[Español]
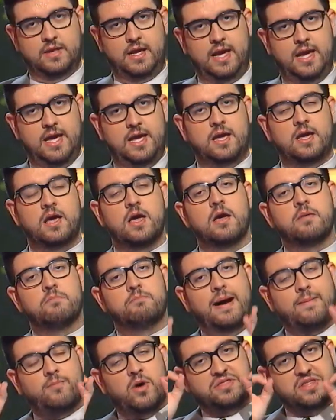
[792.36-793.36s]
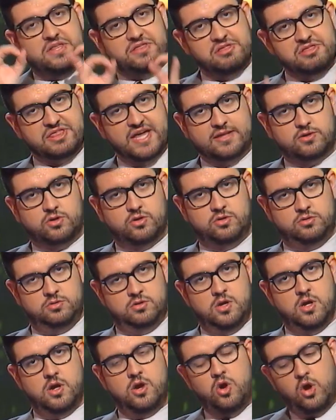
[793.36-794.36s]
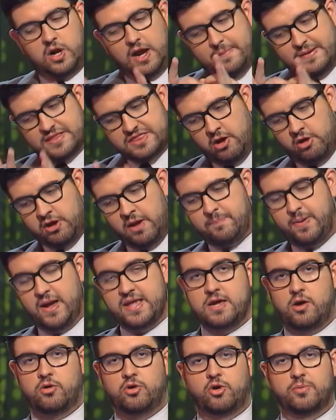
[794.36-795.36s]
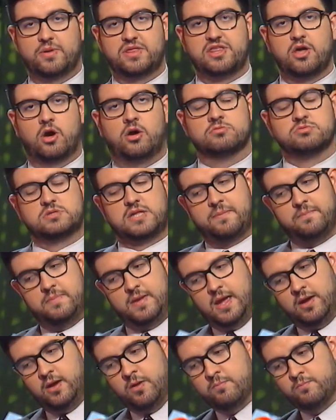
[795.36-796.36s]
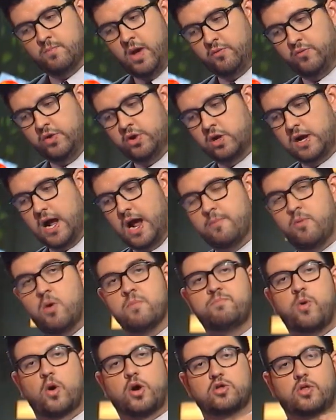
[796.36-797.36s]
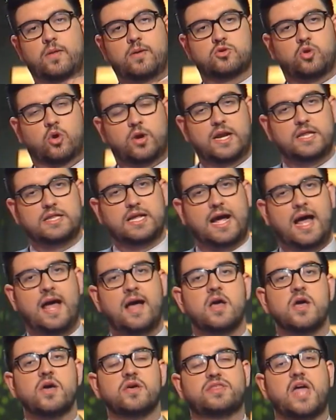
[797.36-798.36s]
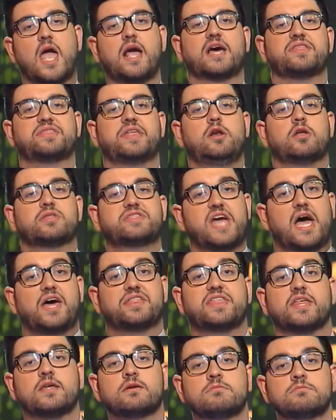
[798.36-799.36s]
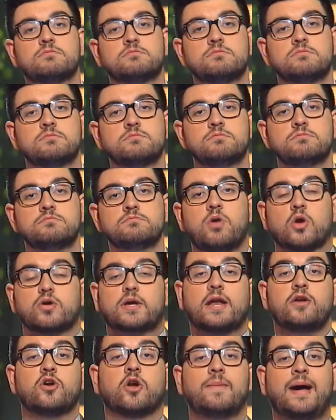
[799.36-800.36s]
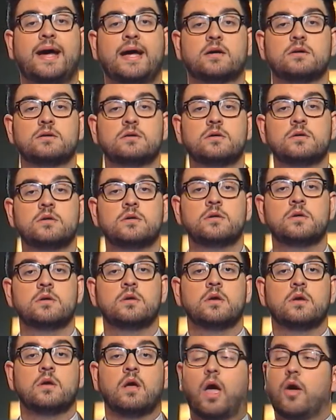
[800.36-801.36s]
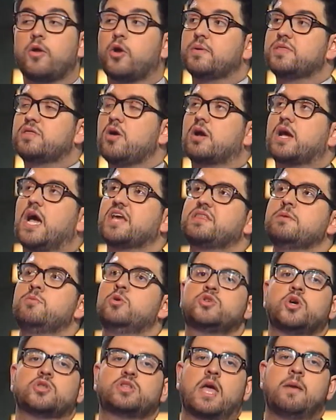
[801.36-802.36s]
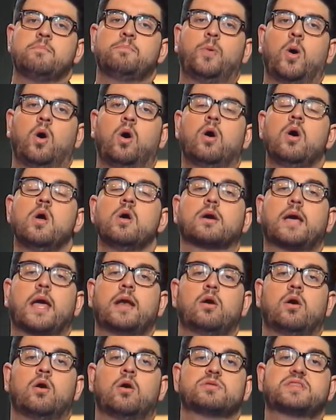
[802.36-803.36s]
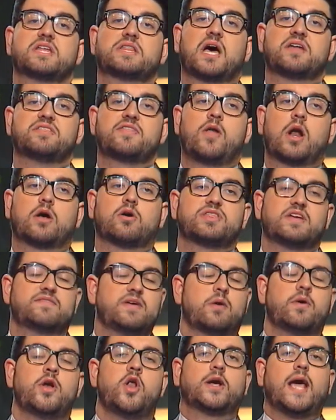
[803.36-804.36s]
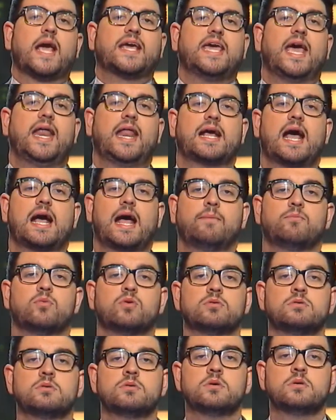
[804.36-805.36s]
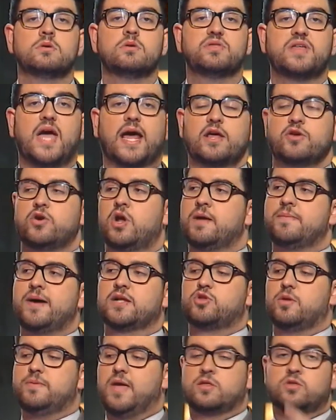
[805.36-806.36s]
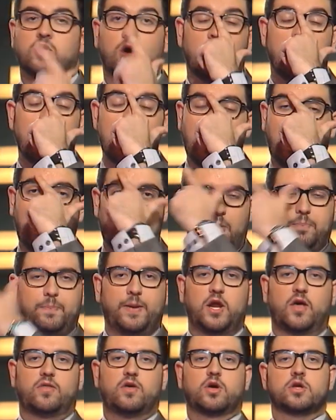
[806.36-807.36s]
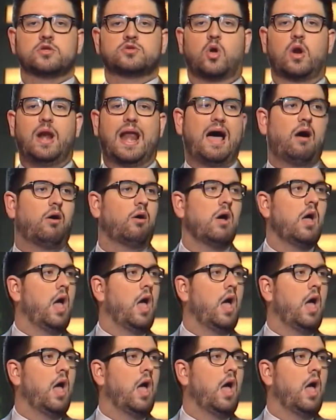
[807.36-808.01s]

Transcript: ¿eh? vamos a ser sensato lo que ha pasado en España con Eurovisión, también es bueno que hagamos un poquito de autocrítica, si hay que hacerlo se hace, porque es normal. Eurovisión es que hace mucho tiempo que no se están haciendo las cosas bien, bueno, ¿qué quiere que hagamos? Si ahora yo nada más estoy viendo en los periódicos en todos lados,